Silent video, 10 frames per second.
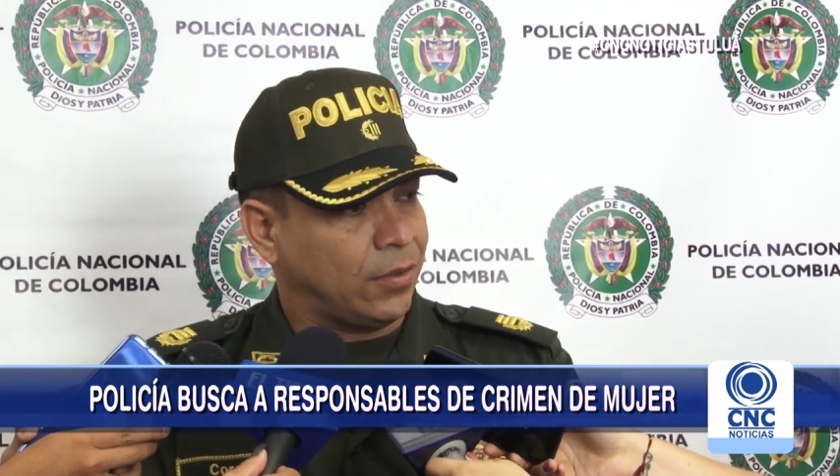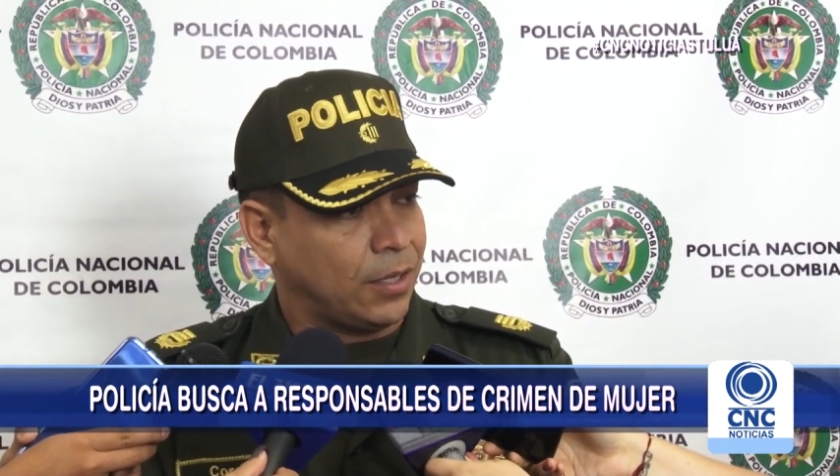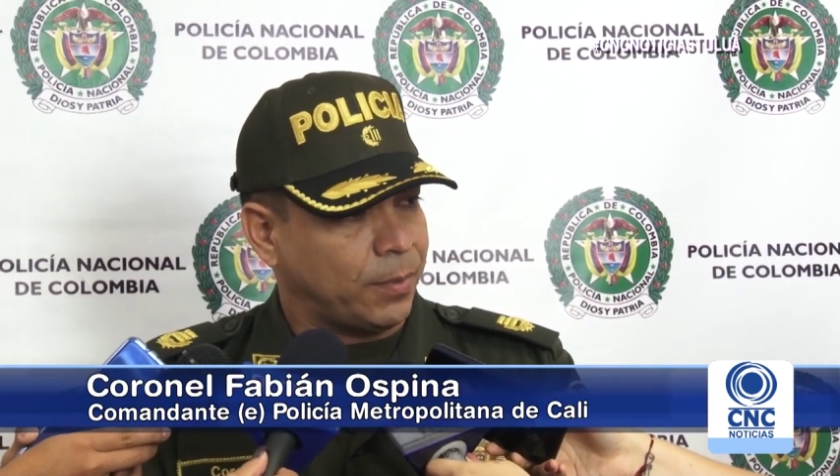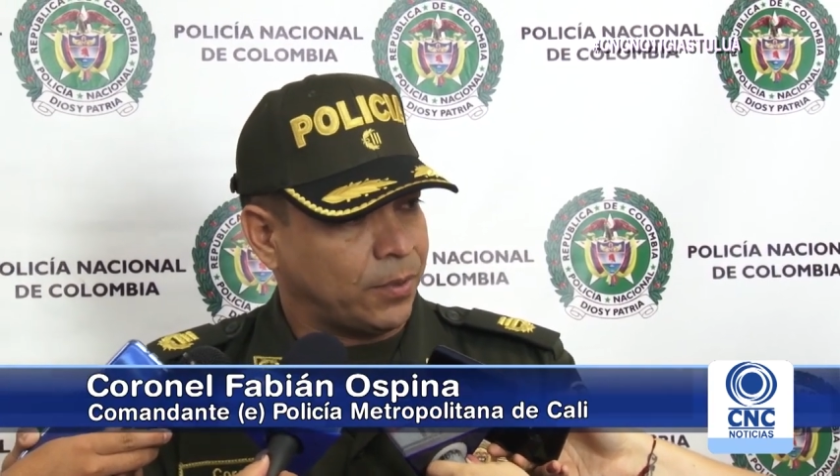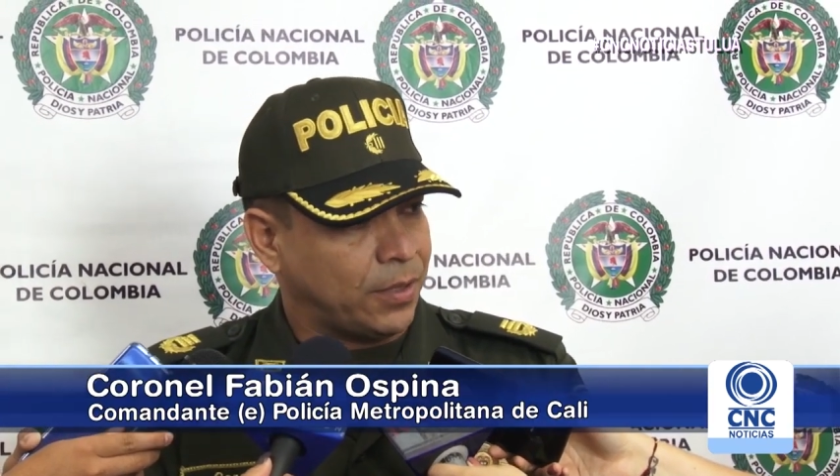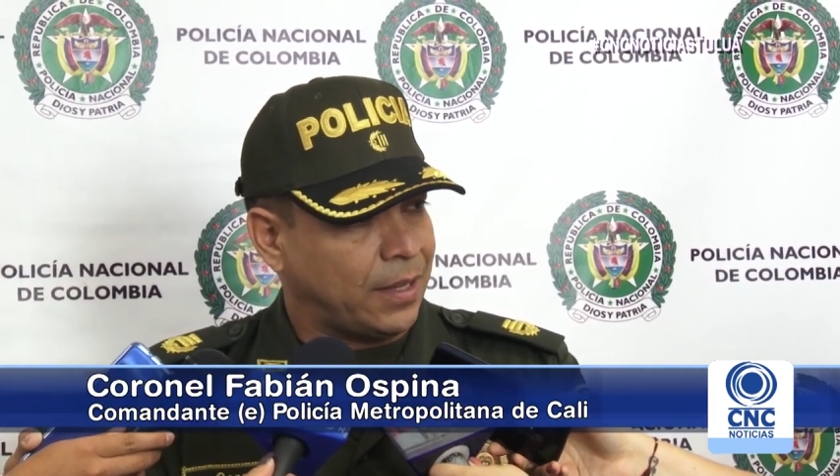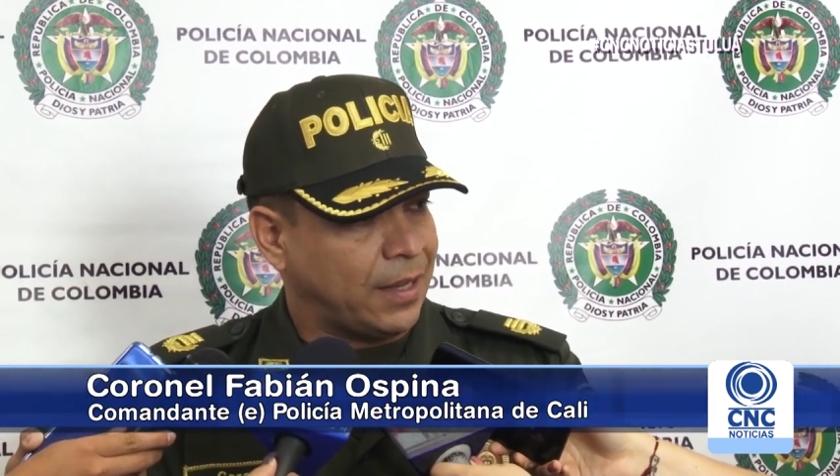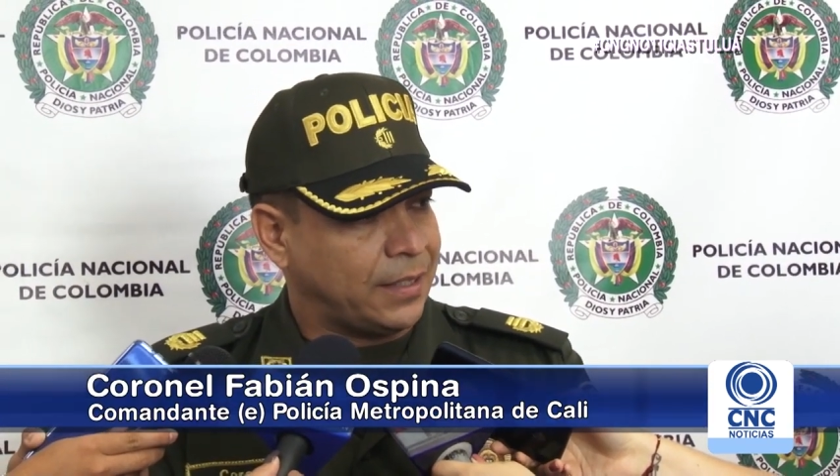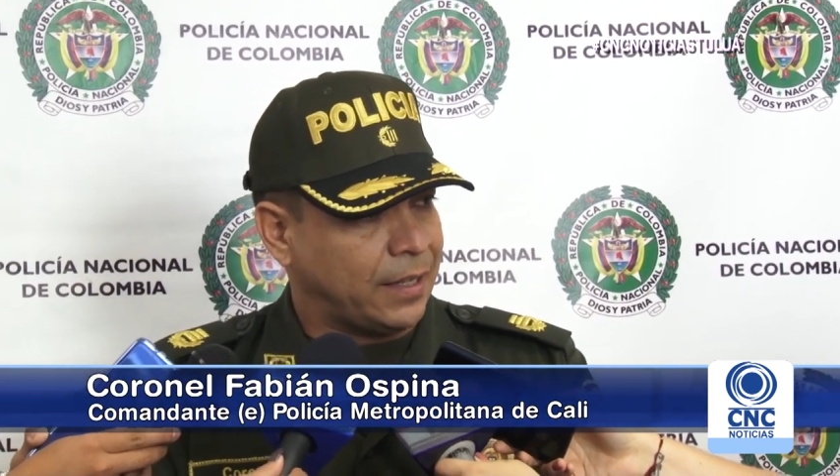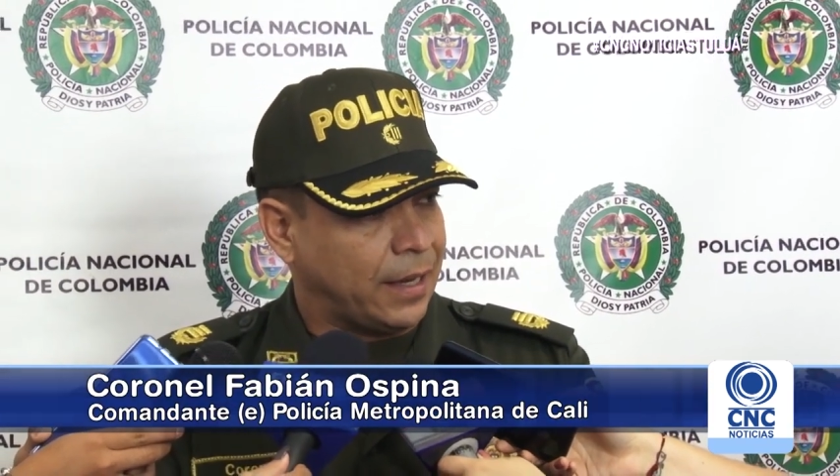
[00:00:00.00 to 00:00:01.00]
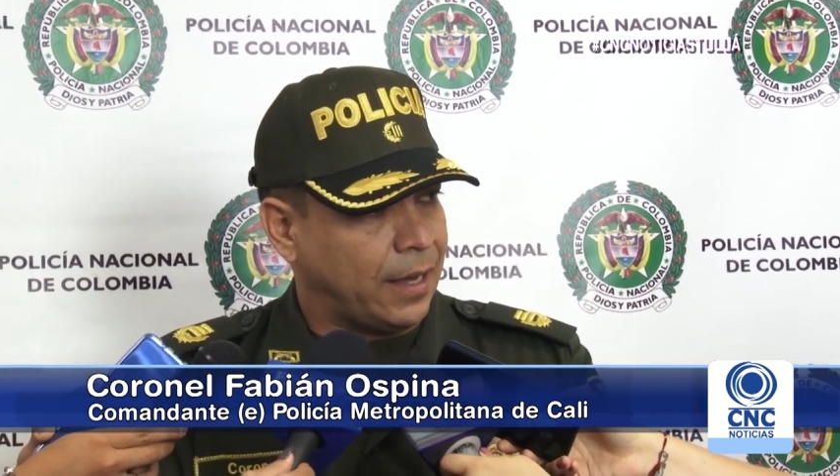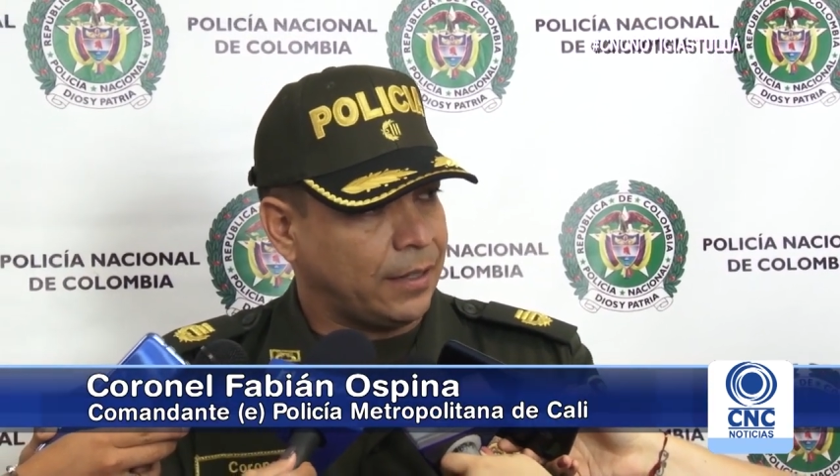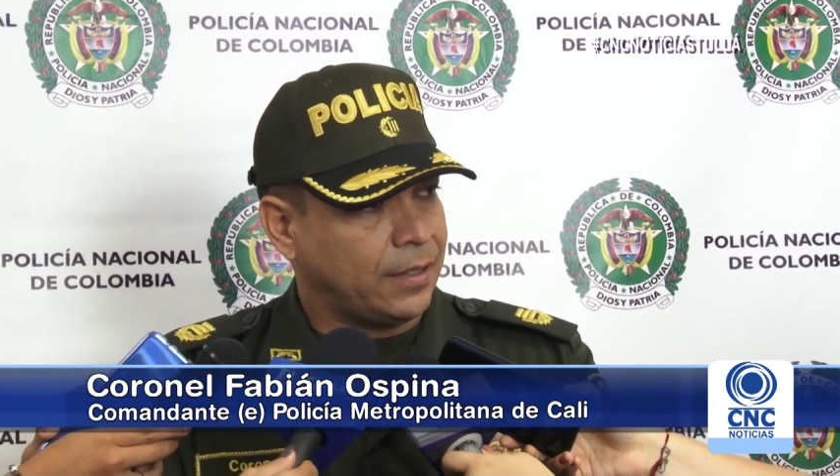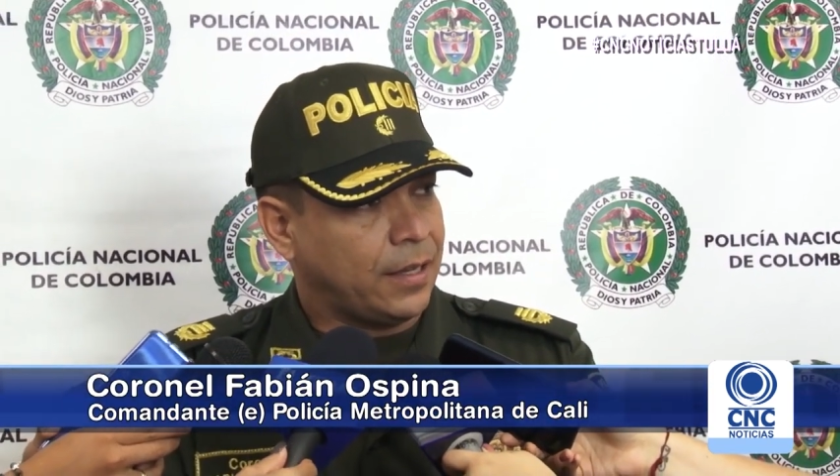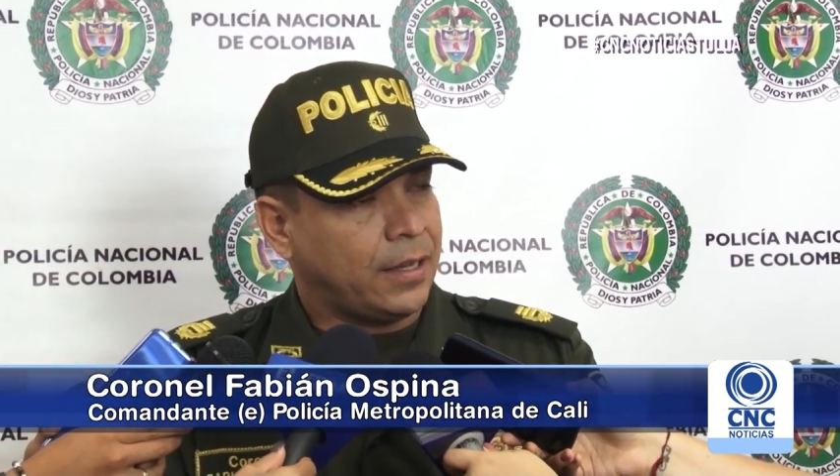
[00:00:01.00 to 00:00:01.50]
con las personas
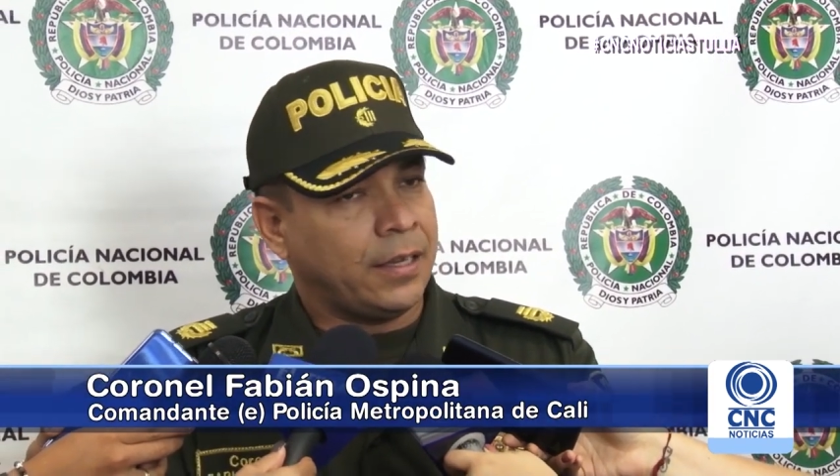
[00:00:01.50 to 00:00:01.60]
allegadas